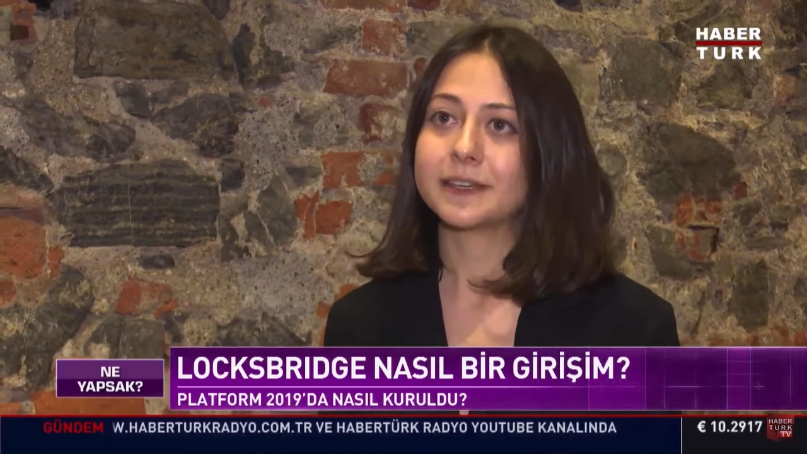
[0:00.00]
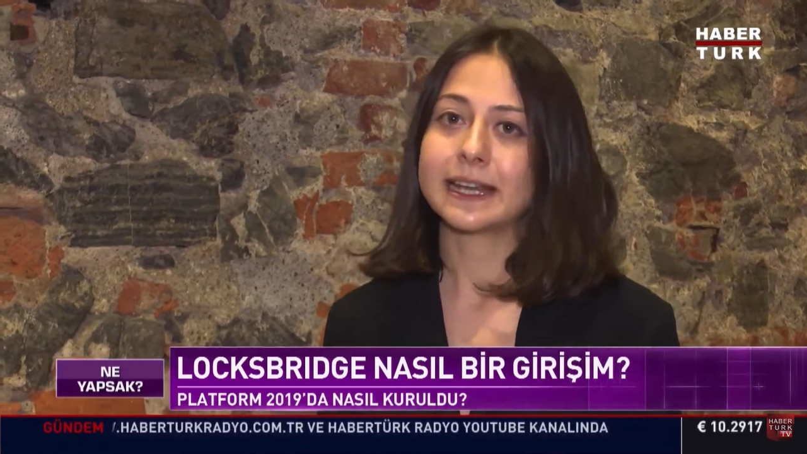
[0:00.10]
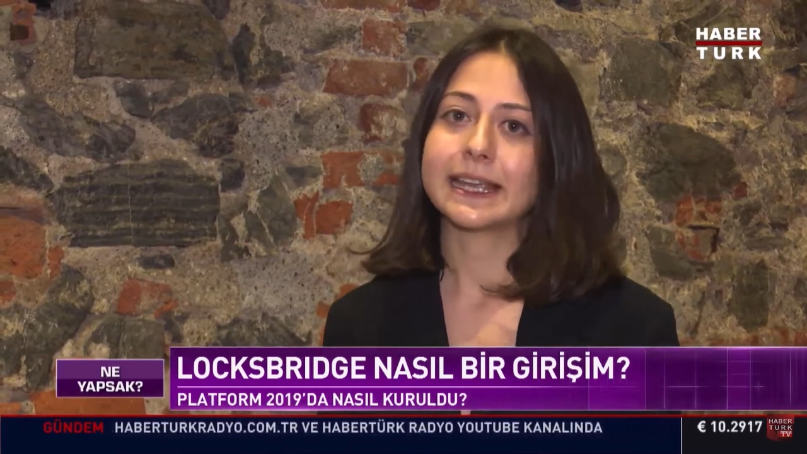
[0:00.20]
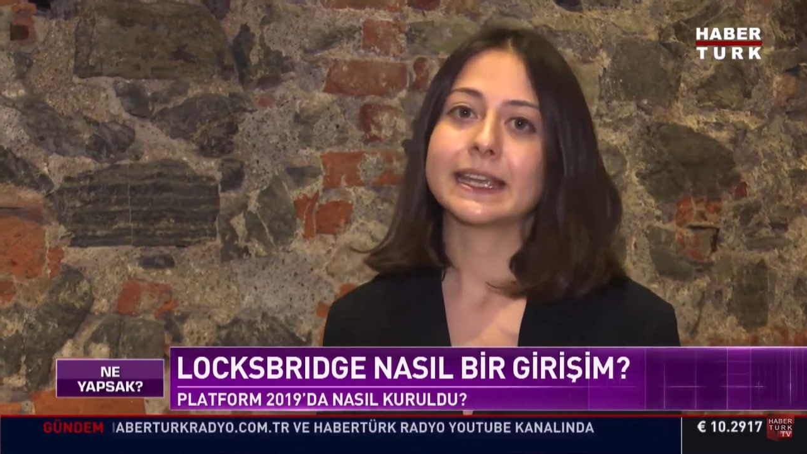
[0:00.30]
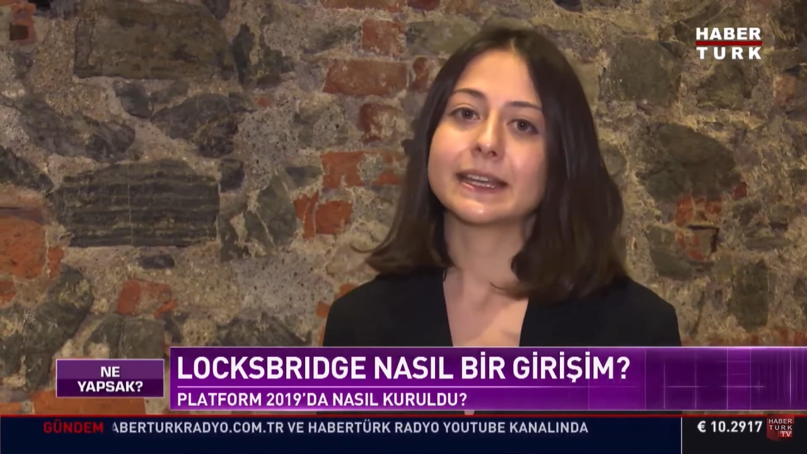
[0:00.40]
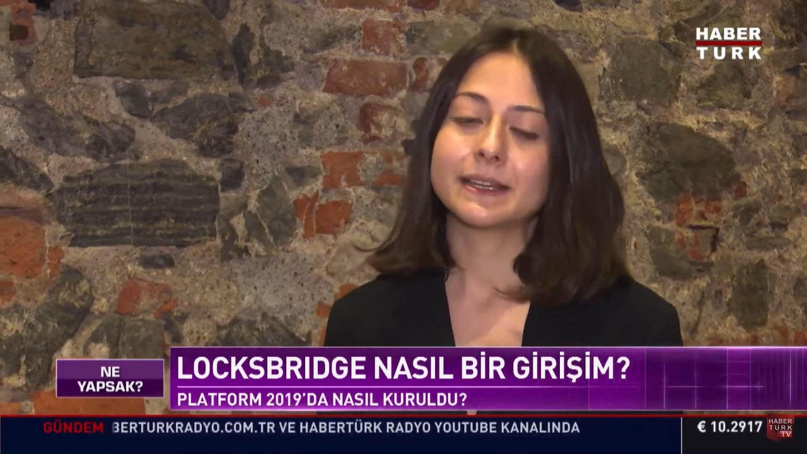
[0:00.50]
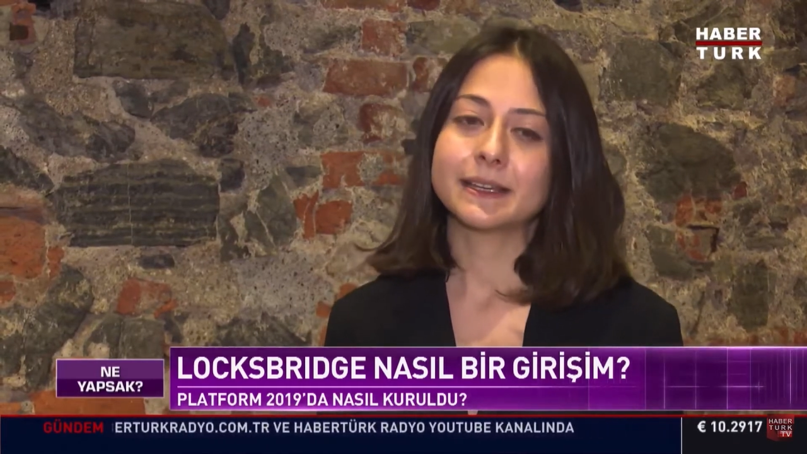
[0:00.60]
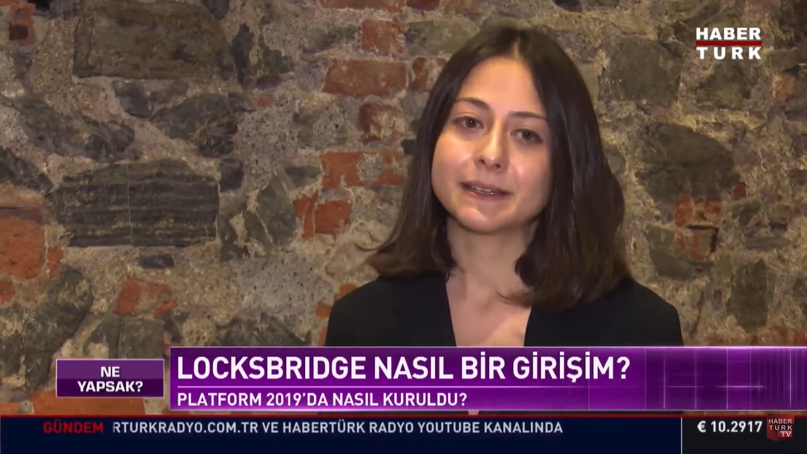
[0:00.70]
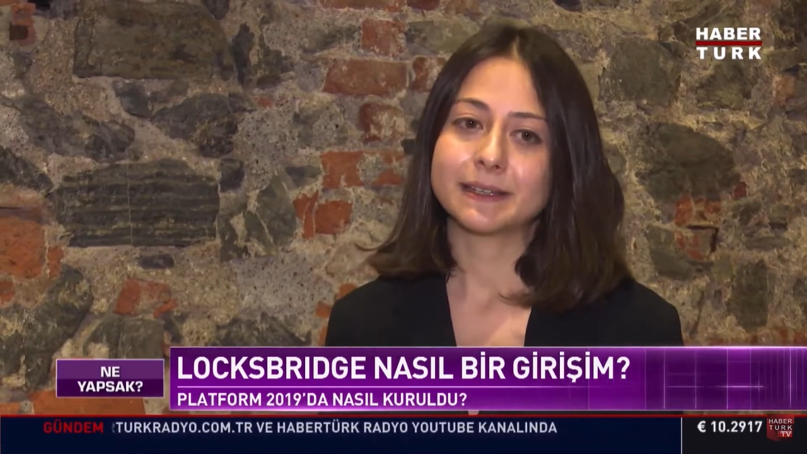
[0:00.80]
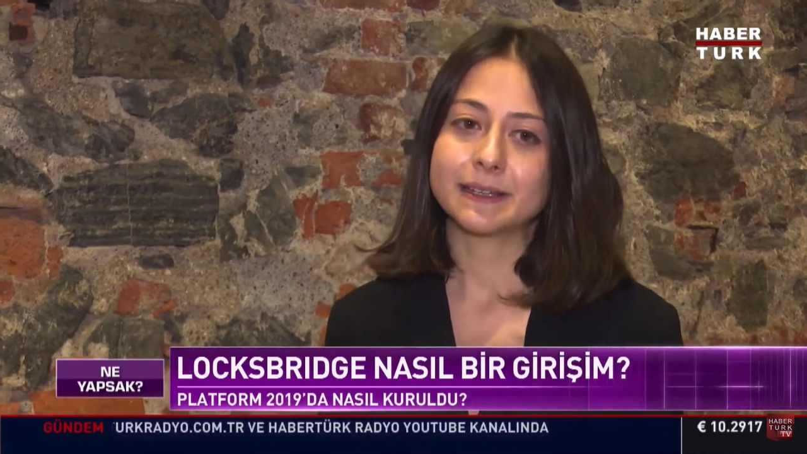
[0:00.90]
ve neyi
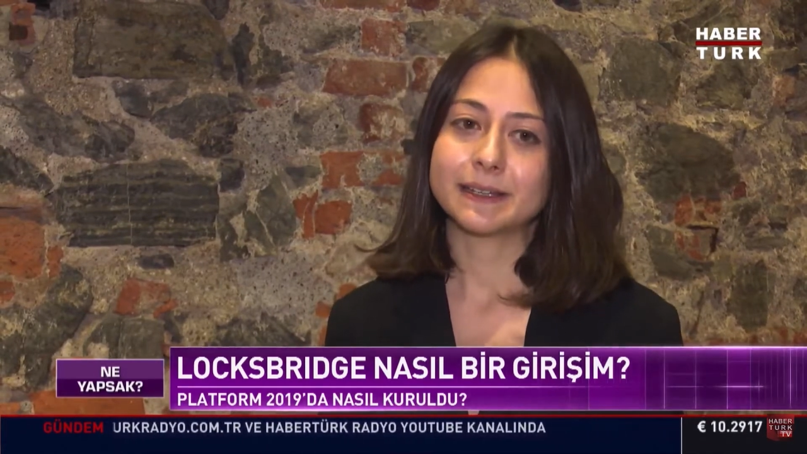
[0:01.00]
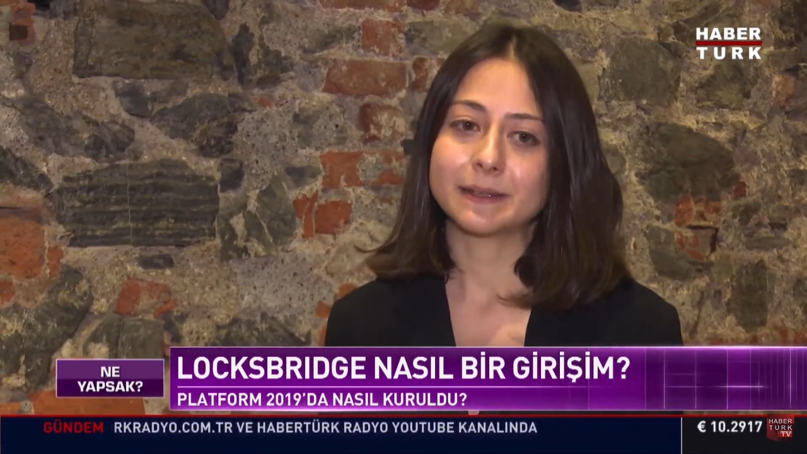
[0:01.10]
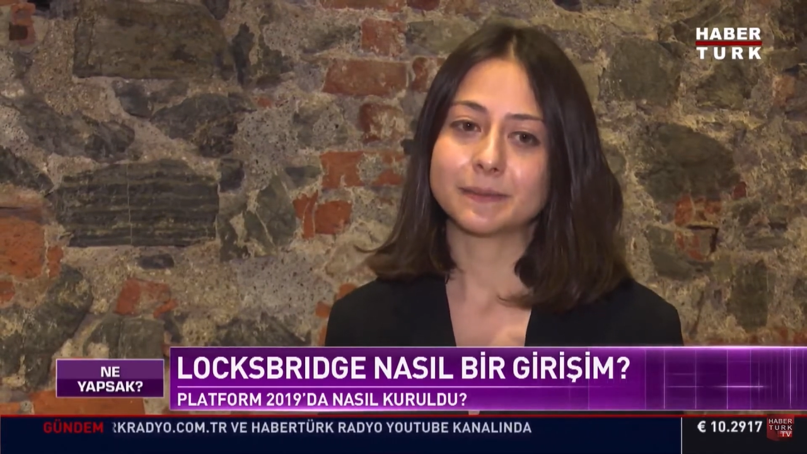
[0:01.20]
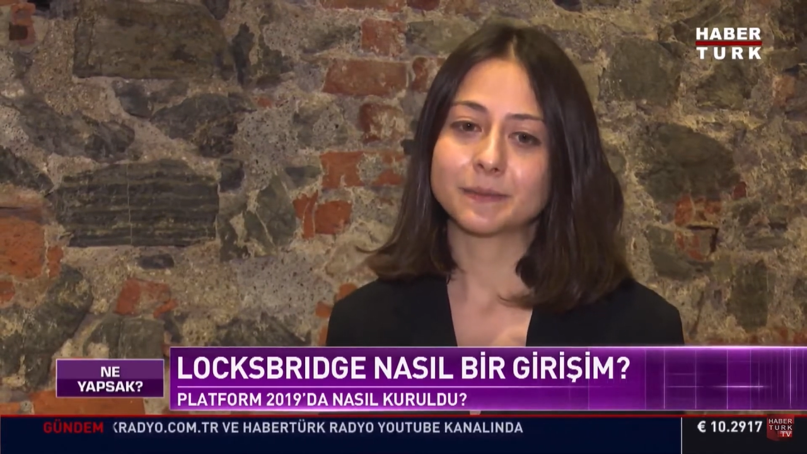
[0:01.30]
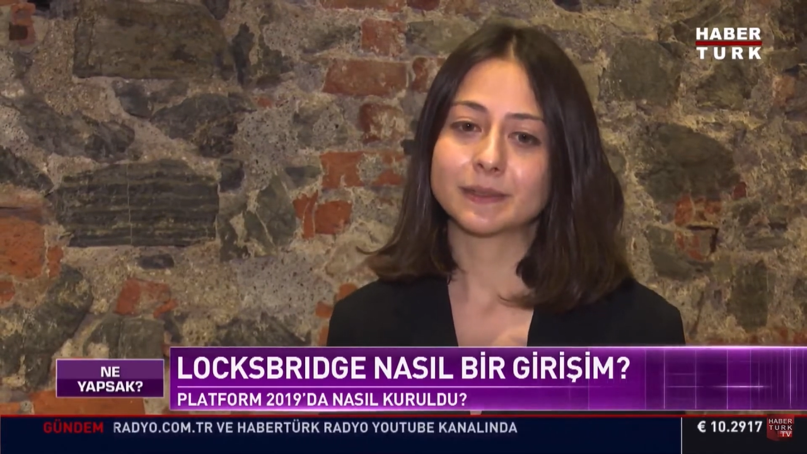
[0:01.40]
e,